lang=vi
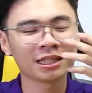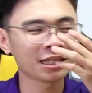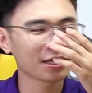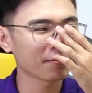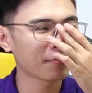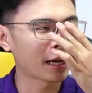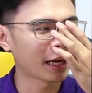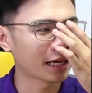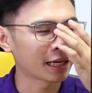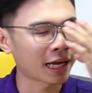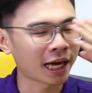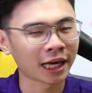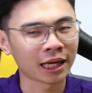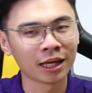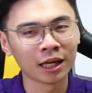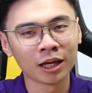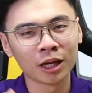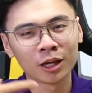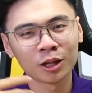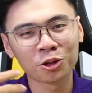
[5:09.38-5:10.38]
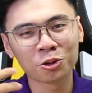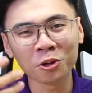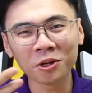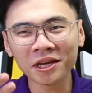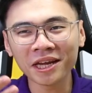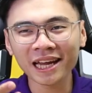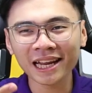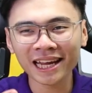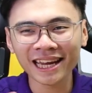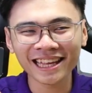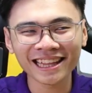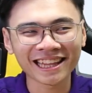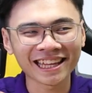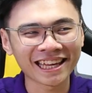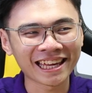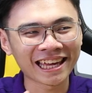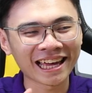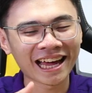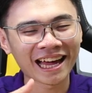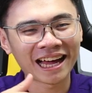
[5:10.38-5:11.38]
trên chiếc màn hình này. Tuy nhiên ấy
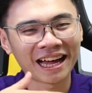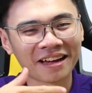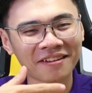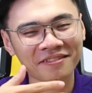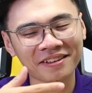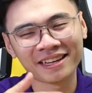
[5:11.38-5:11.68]
thì à,